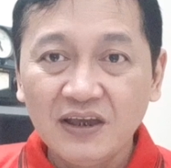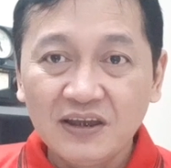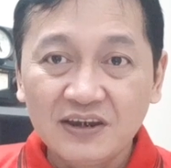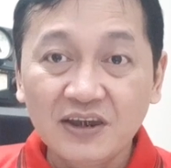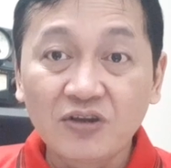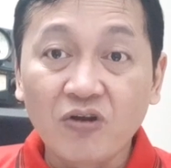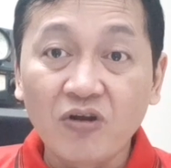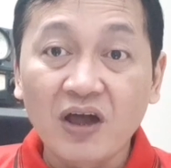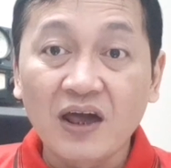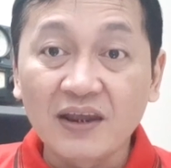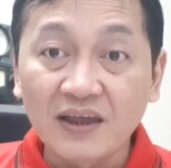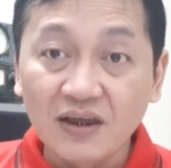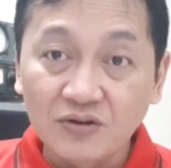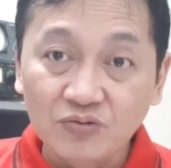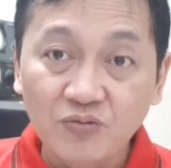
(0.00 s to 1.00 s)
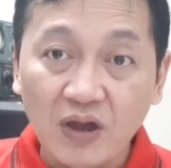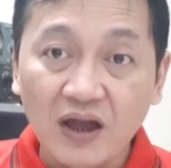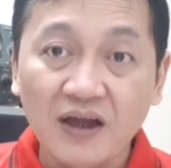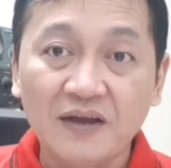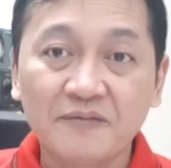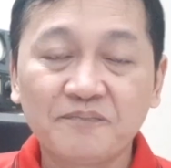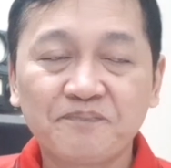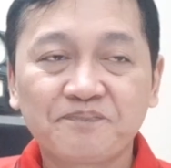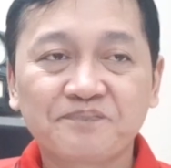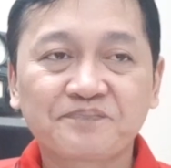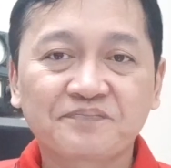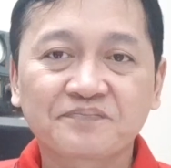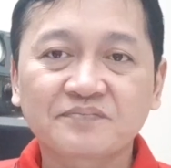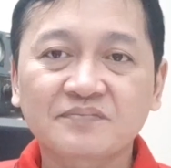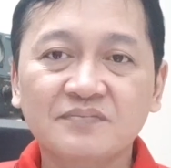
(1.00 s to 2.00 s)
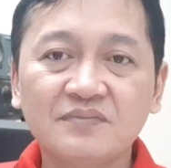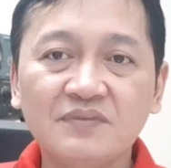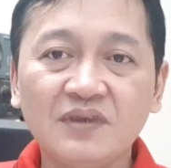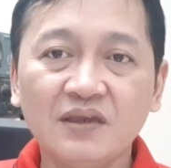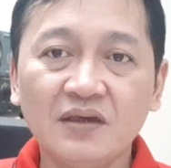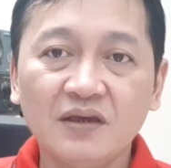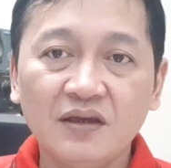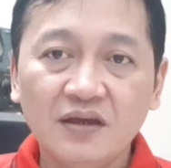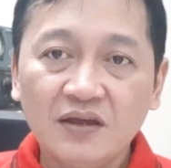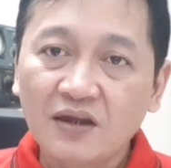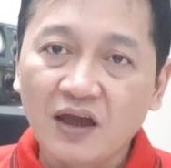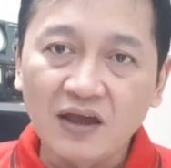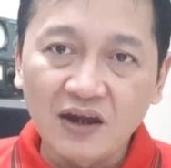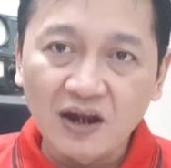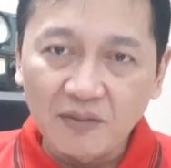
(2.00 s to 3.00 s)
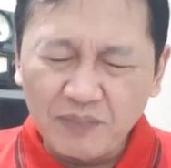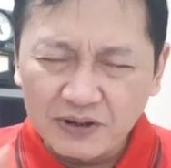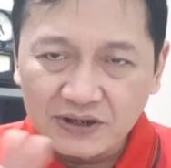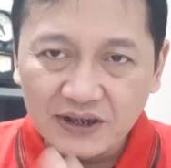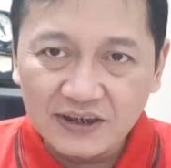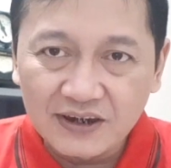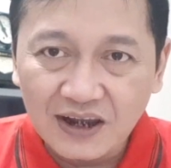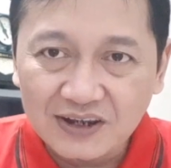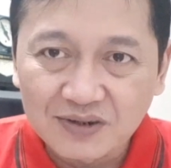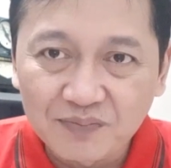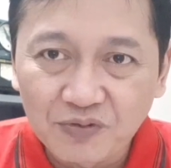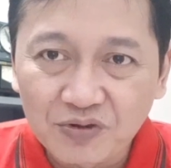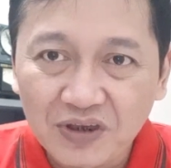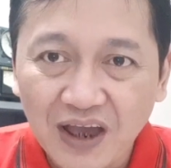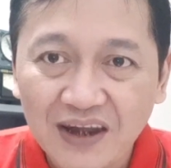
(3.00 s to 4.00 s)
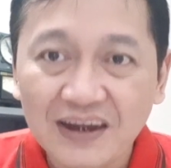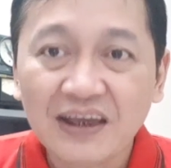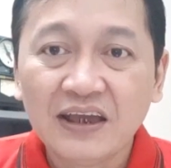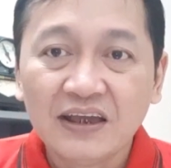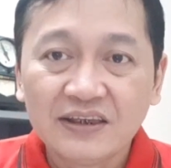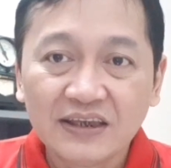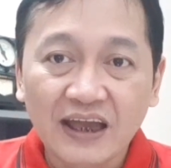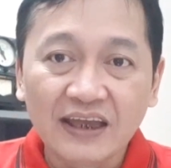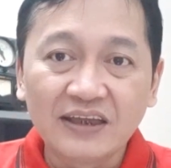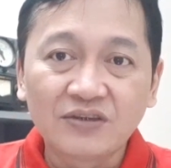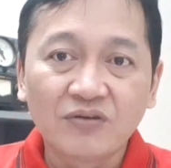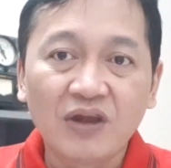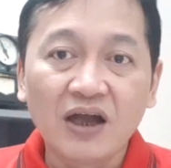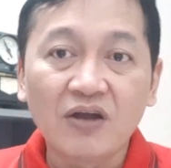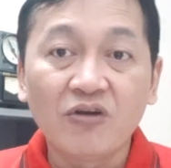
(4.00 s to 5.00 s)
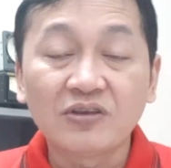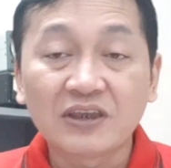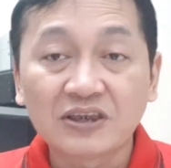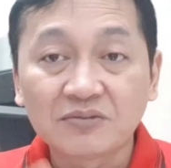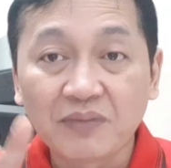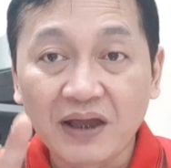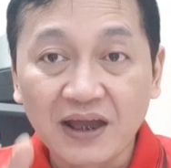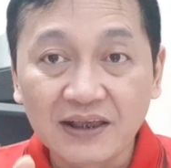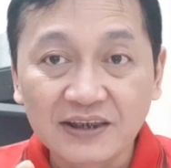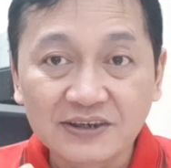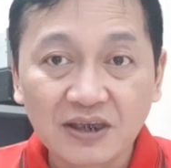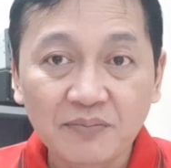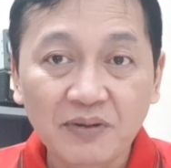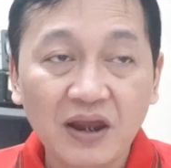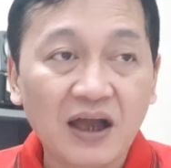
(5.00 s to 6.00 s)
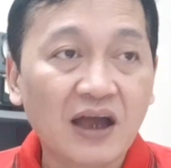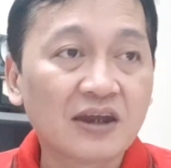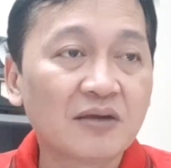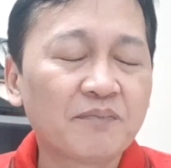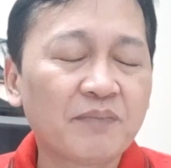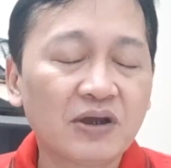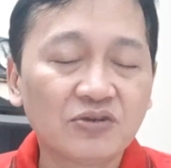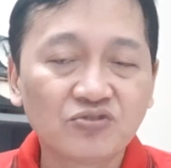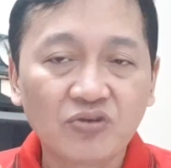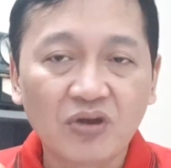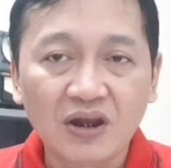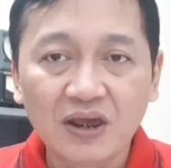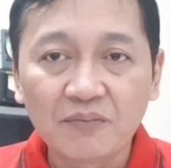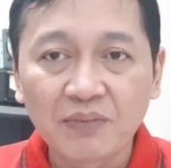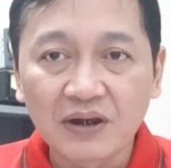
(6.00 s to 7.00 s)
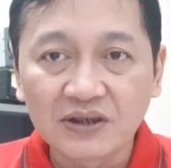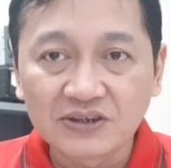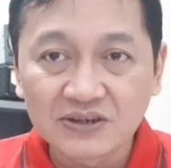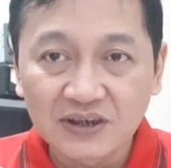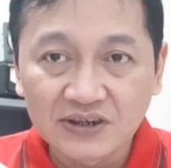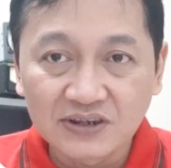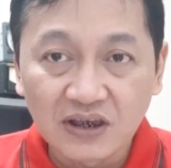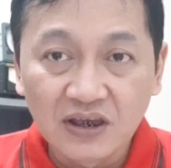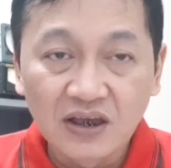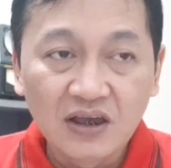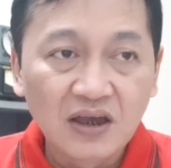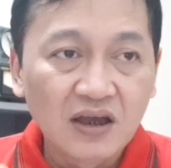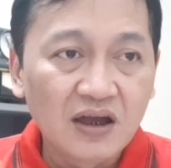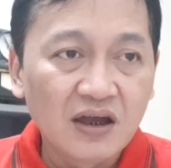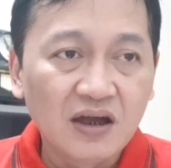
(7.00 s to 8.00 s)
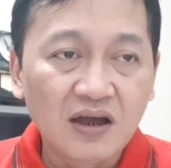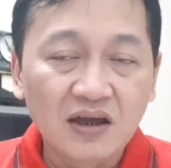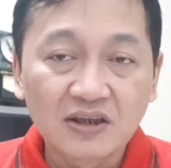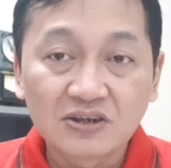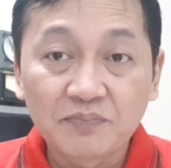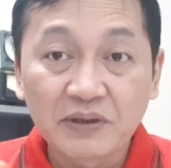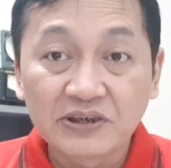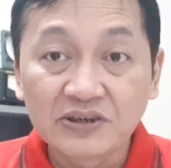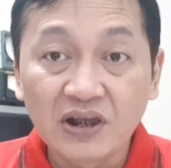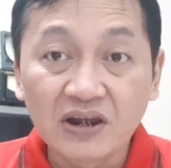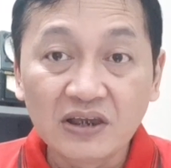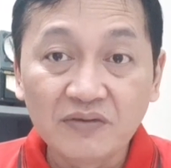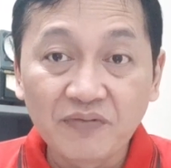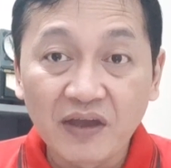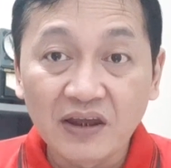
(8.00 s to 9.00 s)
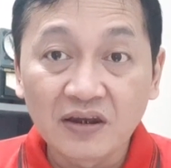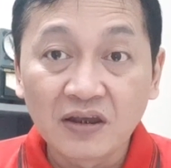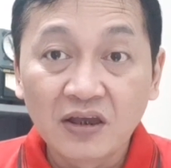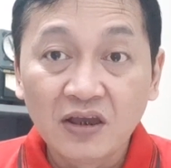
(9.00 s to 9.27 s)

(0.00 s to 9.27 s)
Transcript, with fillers: di call area 2. Nah, kenapa saya tidak sebutkan? Ya, itulah kontes. Makanya saya bilang ada pengecualian pada stage uh, special event.